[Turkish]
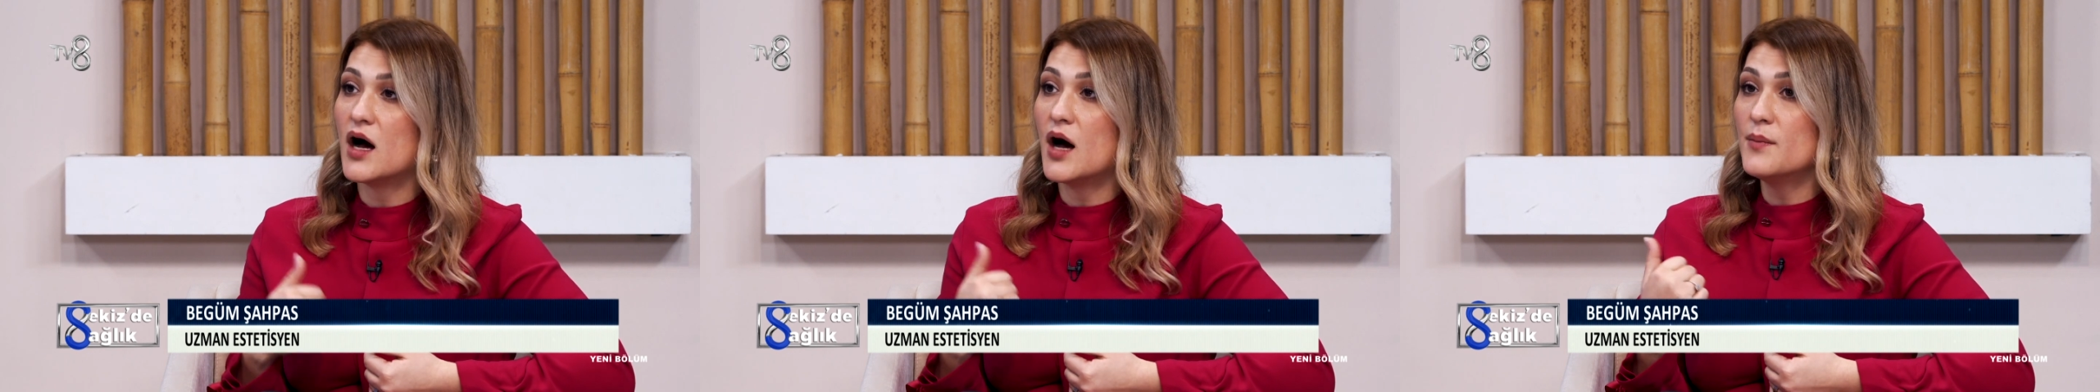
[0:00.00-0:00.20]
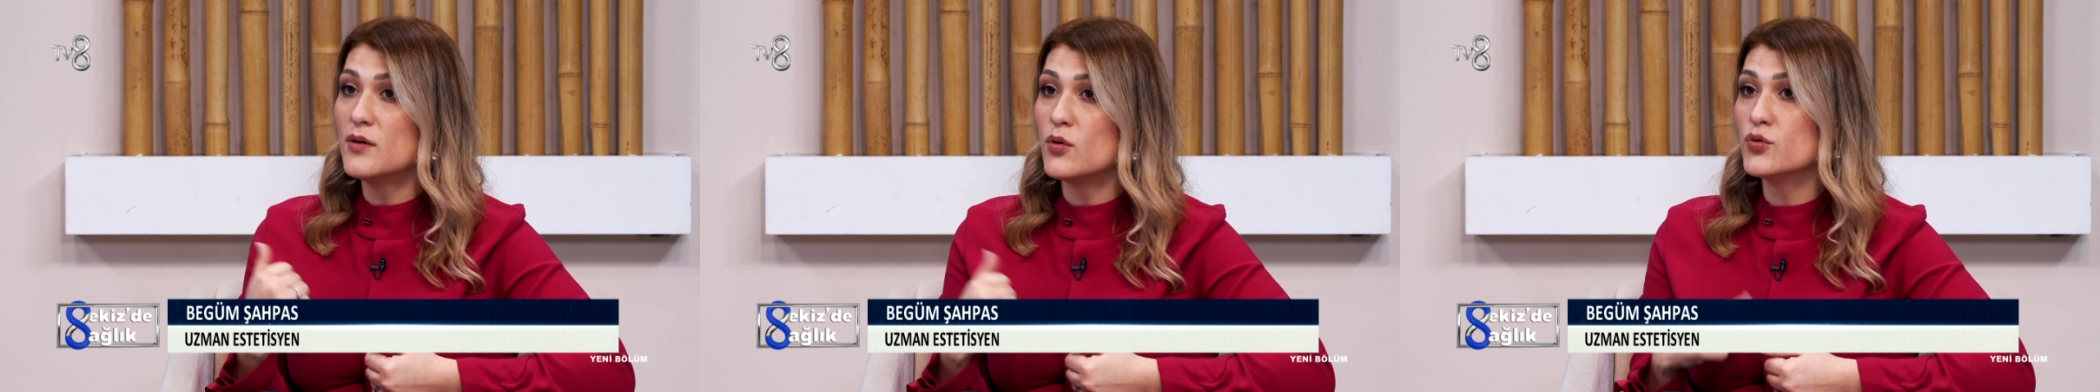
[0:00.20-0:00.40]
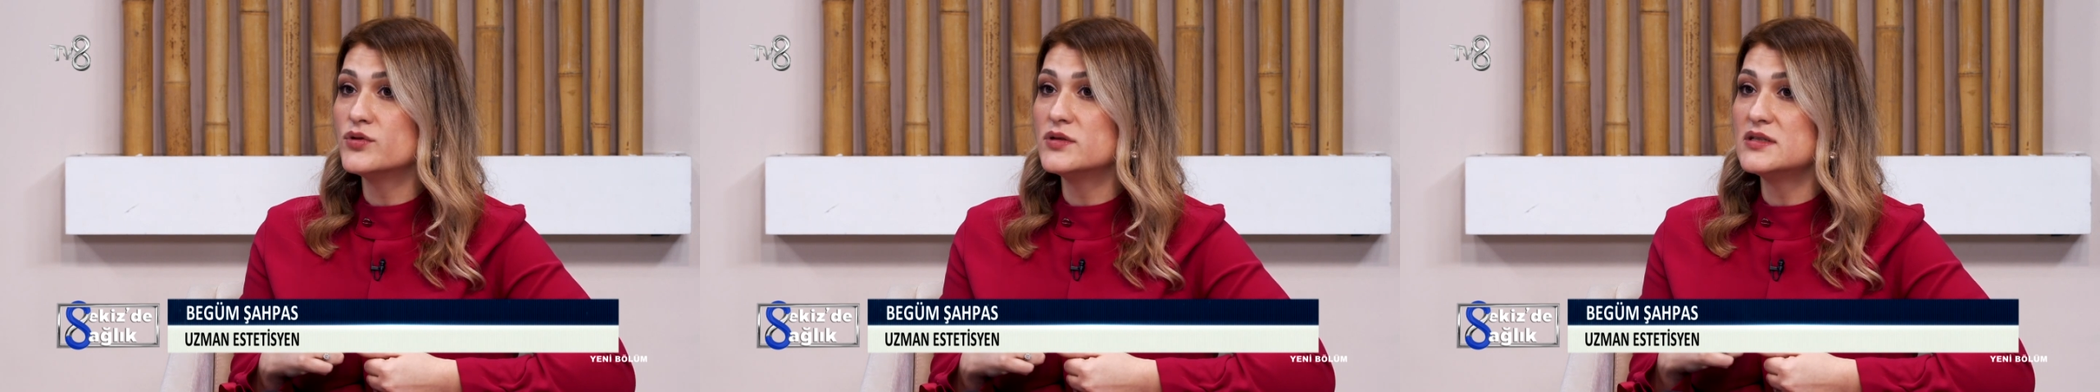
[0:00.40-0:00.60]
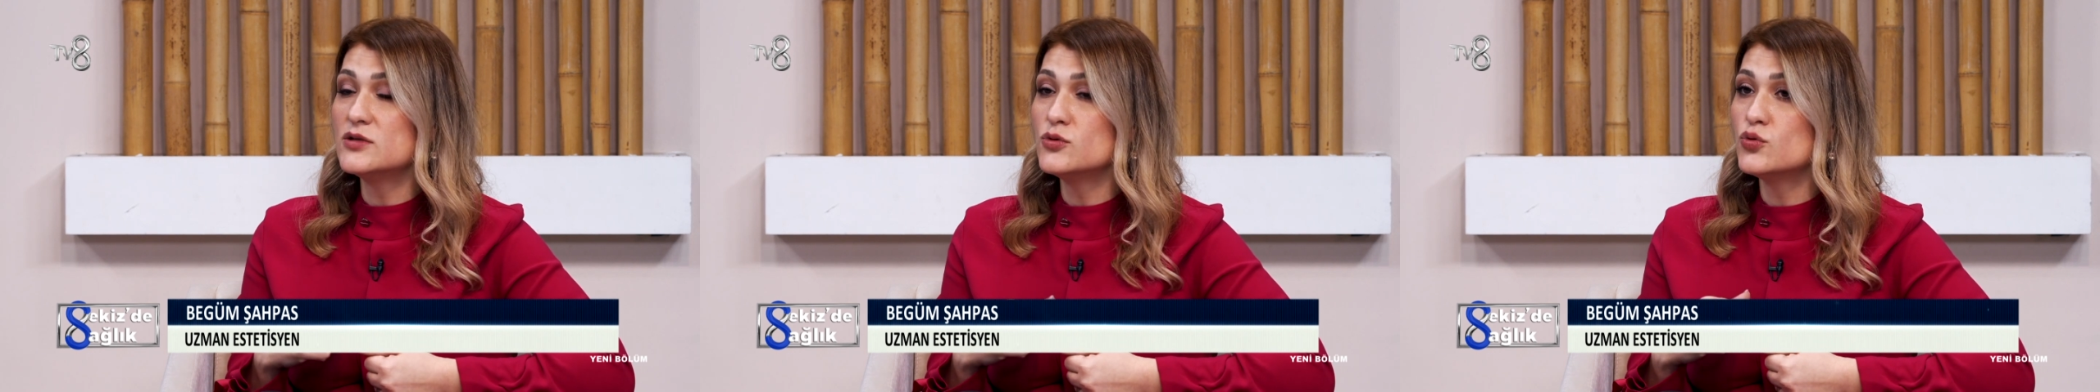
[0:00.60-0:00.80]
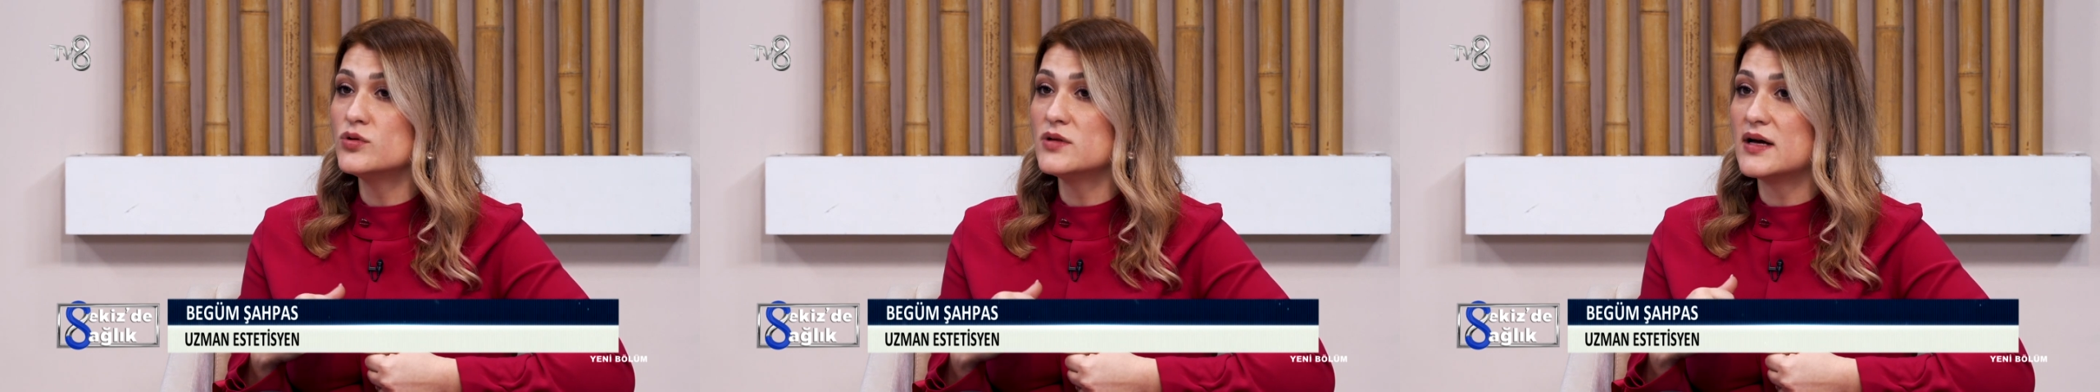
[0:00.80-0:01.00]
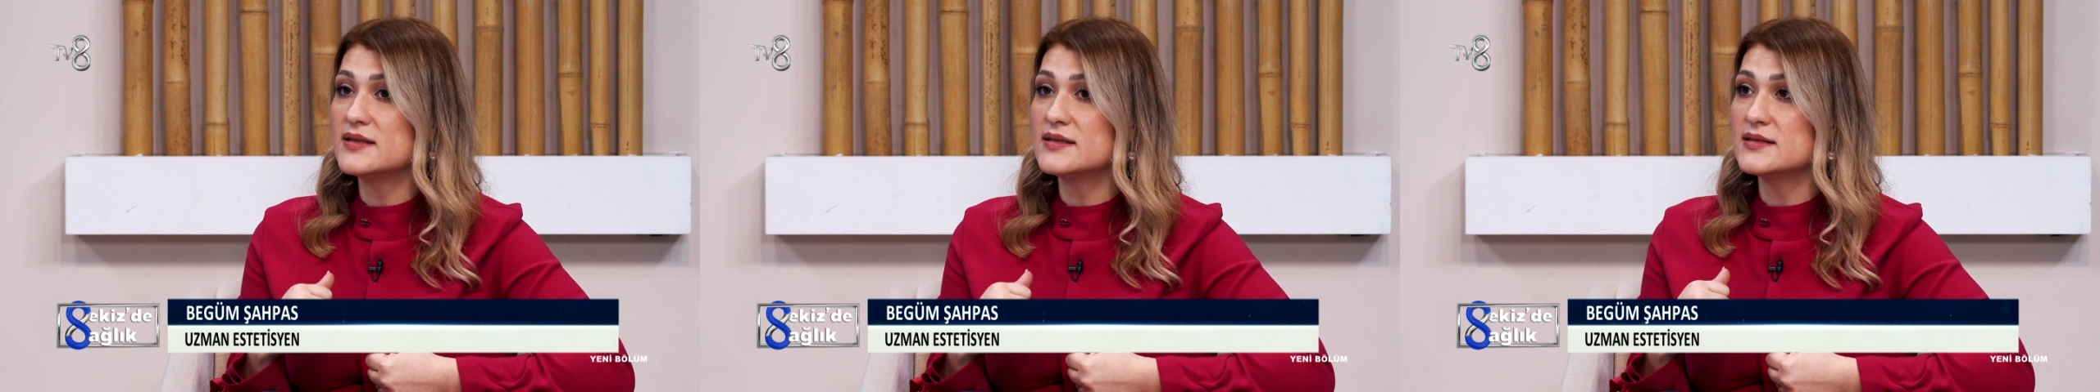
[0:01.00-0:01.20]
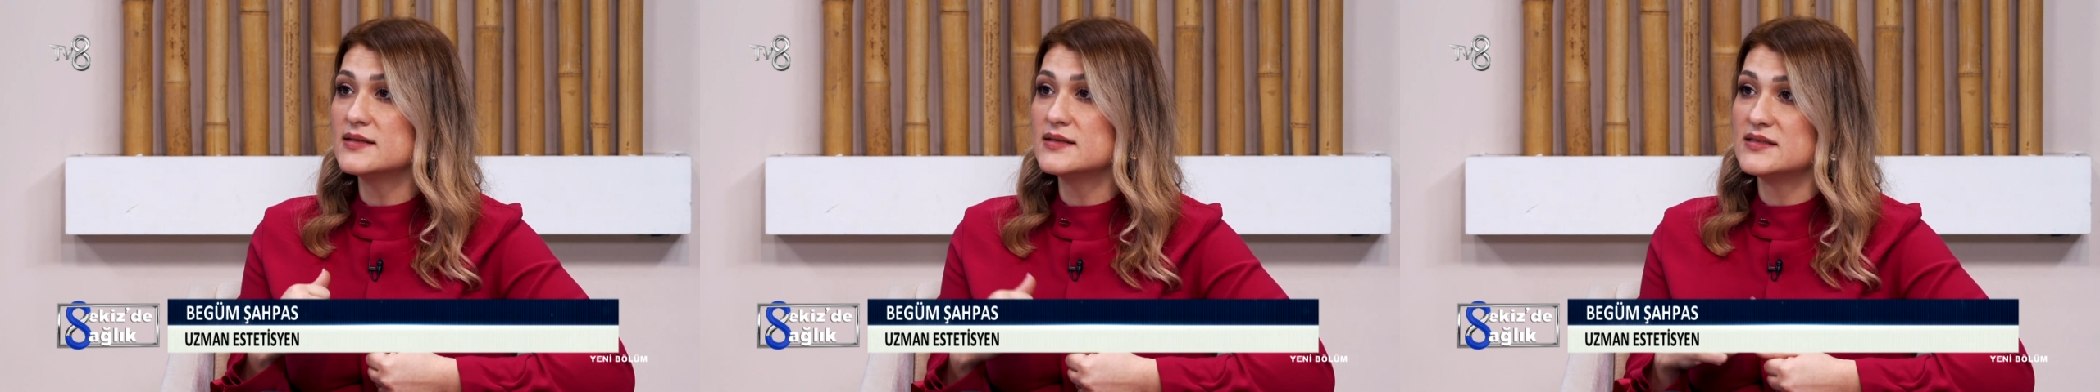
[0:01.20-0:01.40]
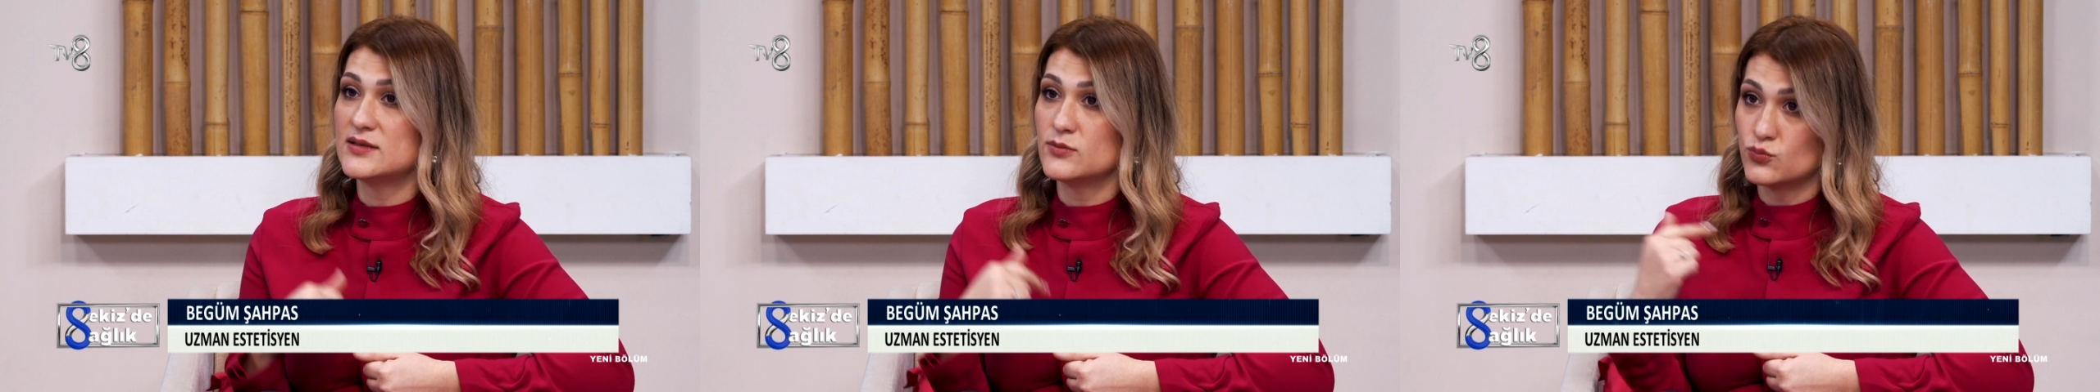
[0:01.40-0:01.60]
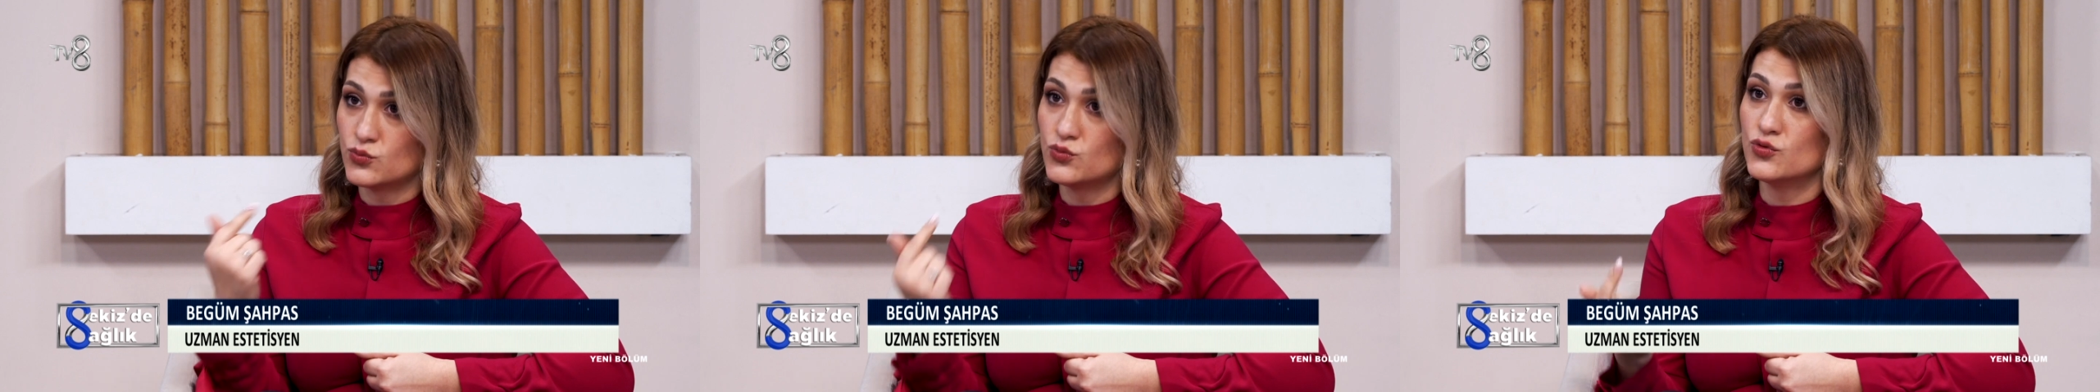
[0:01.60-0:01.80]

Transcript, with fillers: Ama onların kullandıkları işte